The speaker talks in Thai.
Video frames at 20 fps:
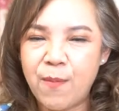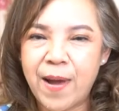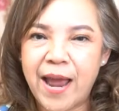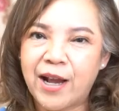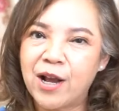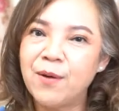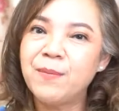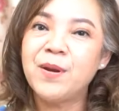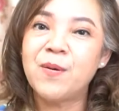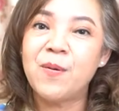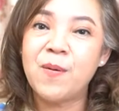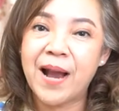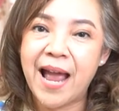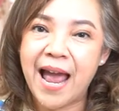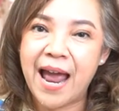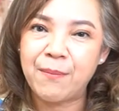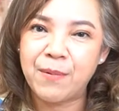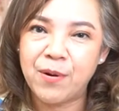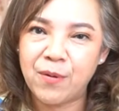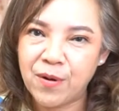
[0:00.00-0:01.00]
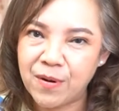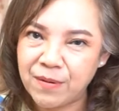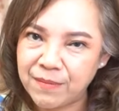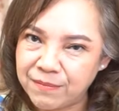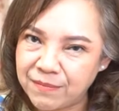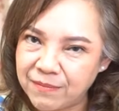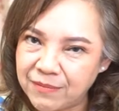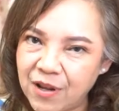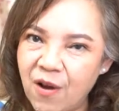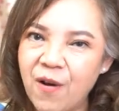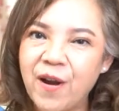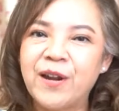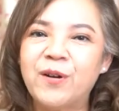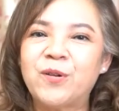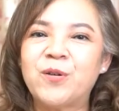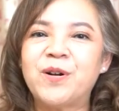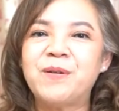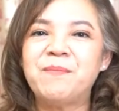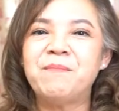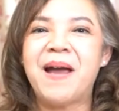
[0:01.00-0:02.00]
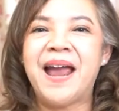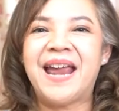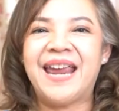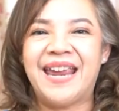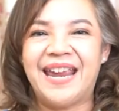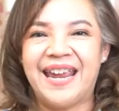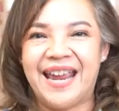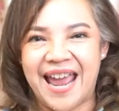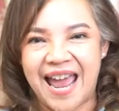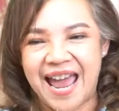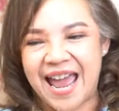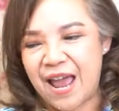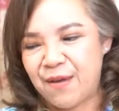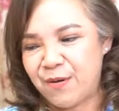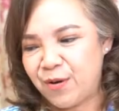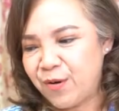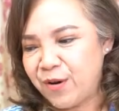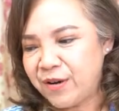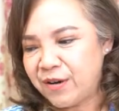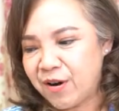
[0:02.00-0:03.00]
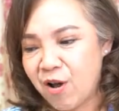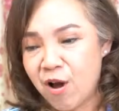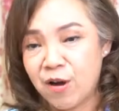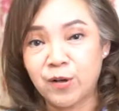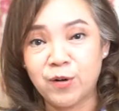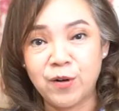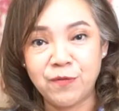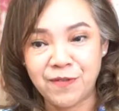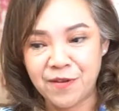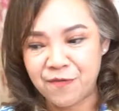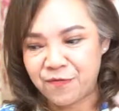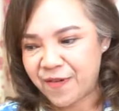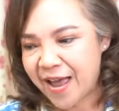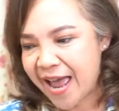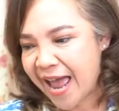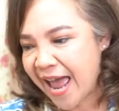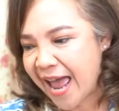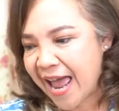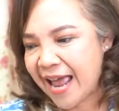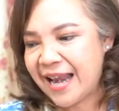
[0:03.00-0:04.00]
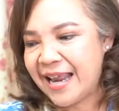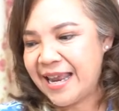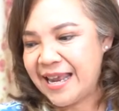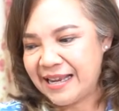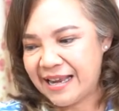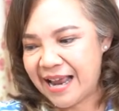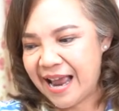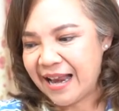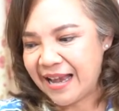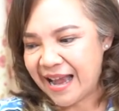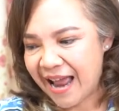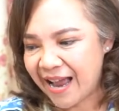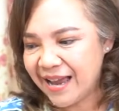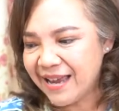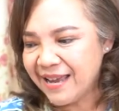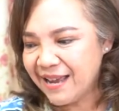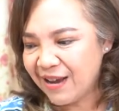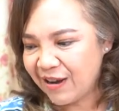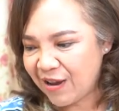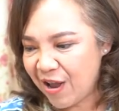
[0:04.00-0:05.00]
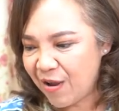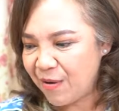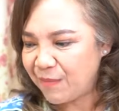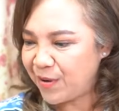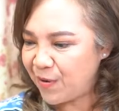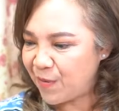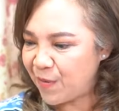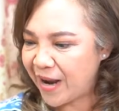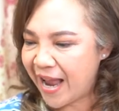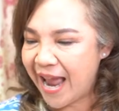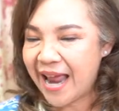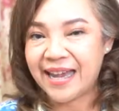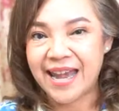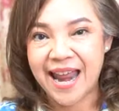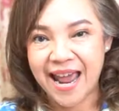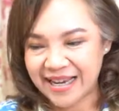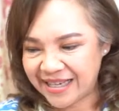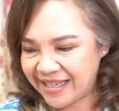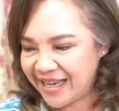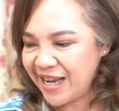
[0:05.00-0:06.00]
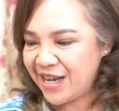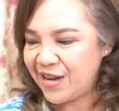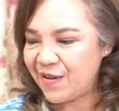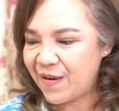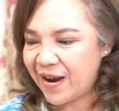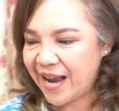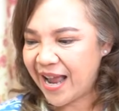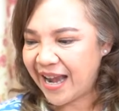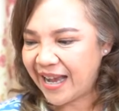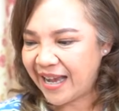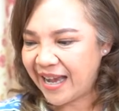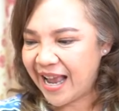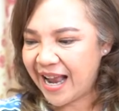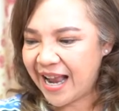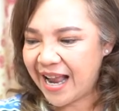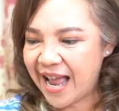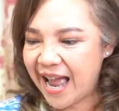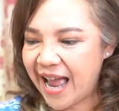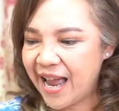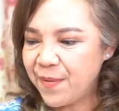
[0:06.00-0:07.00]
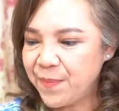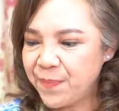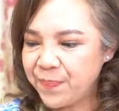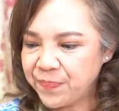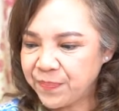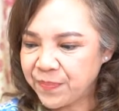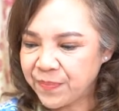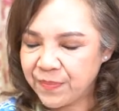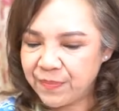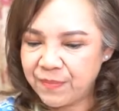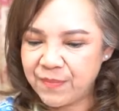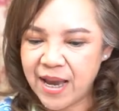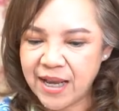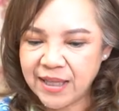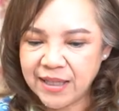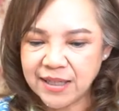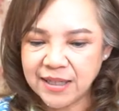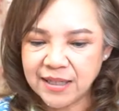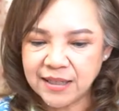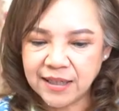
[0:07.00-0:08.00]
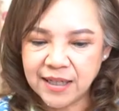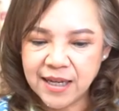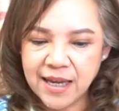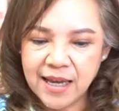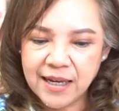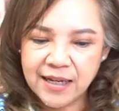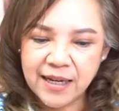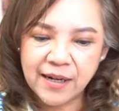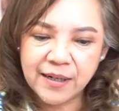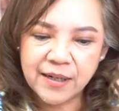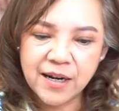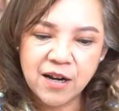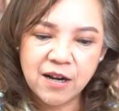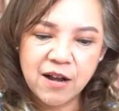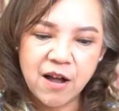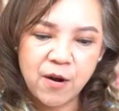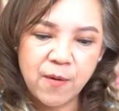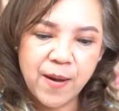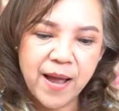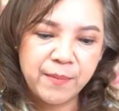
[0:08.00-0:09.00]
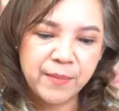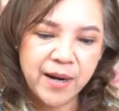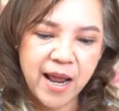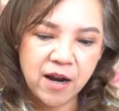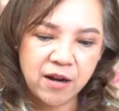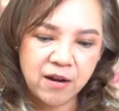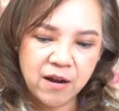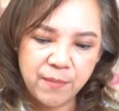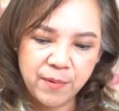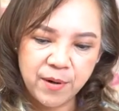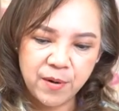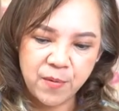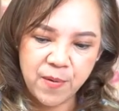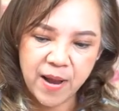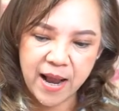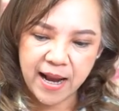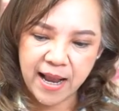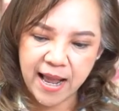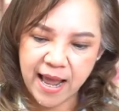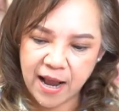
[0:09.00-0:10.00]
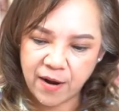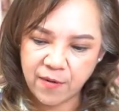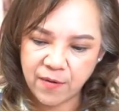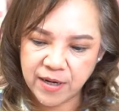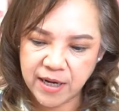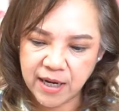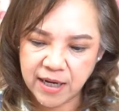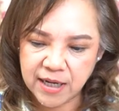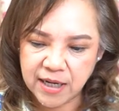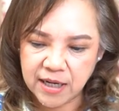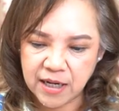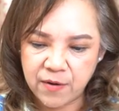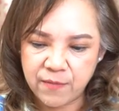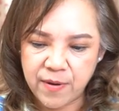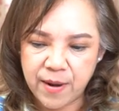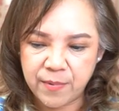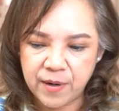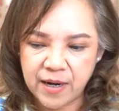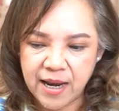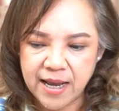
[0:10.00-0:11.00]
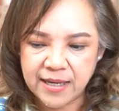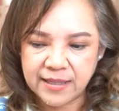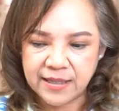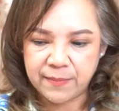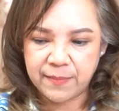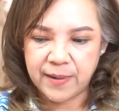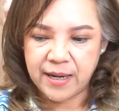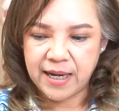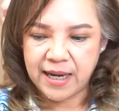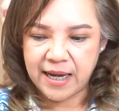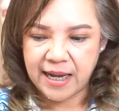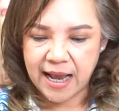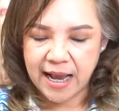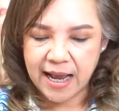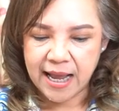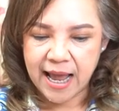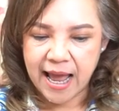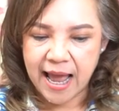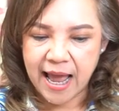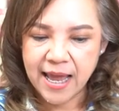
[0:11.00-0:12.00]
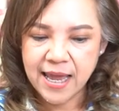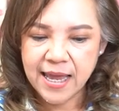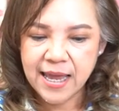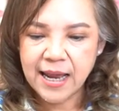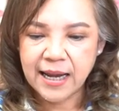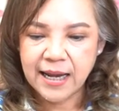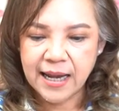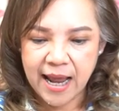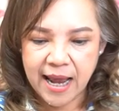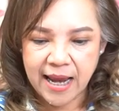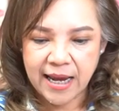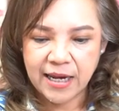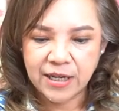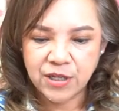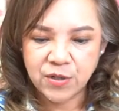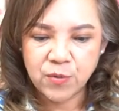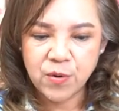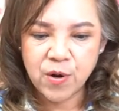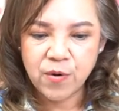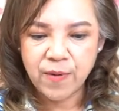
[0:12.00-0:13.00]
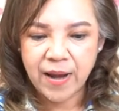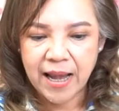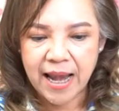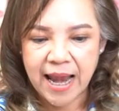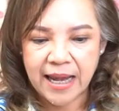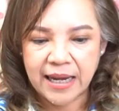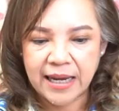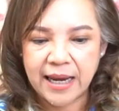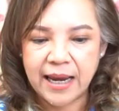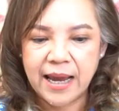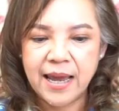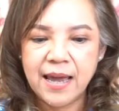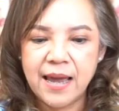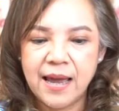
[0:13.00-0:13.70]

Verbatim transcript: เอาไว้ก็มีโอกาสบางคนถอยรถใหม่บางคนรอรถไฟฟ้าอะไรอย่างเงี้ยนะก็มีโอกาสได้เช่นเดียวกันนะคะมาถึงในเรื่องของความรักครอบครัวค่ะคนที่เกิดในวันพฤหัสบดีนะคะในช่วงเวลานี้